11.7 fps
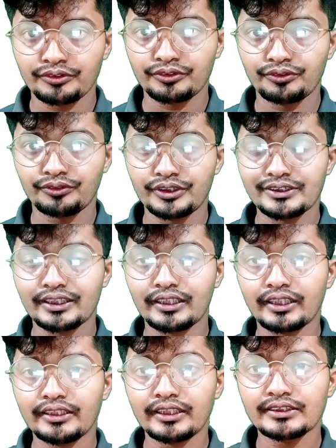तो इसका
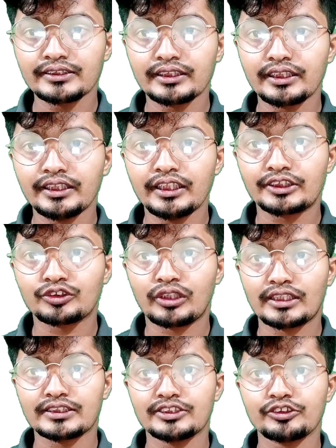राइट आंसर है
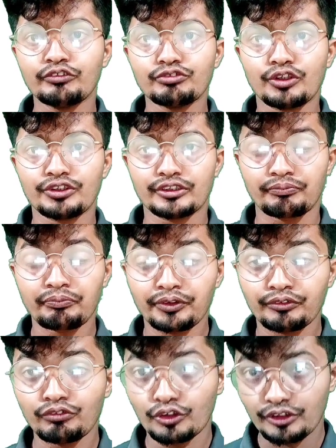इलेक्ट्रोलाइसिस ऑफ वाटर
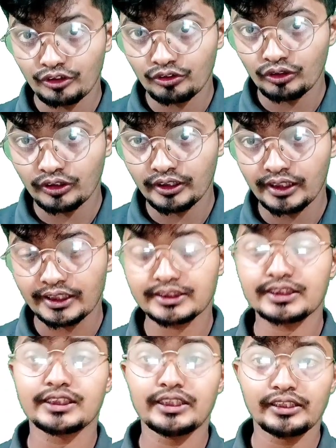वाटर को अगर
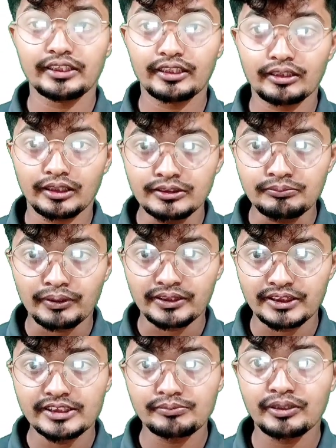इलेक्ट्रिसिटी के
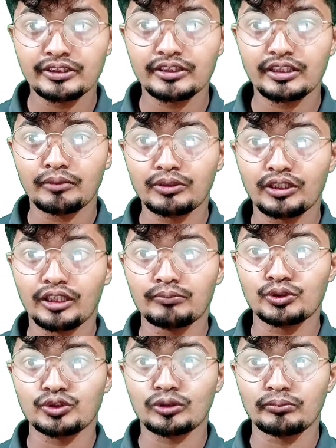प्रेजेंस में अंदर आप अगर
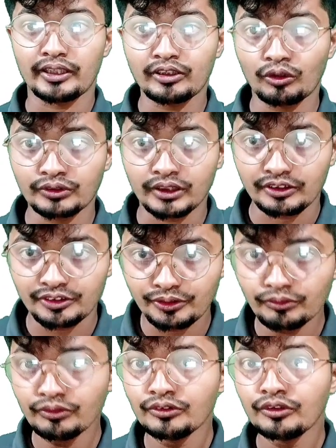आप उसको ब्रेक डाउन करते
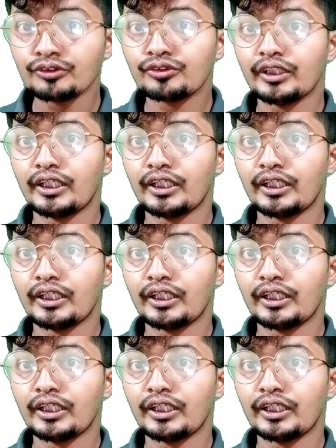हो तो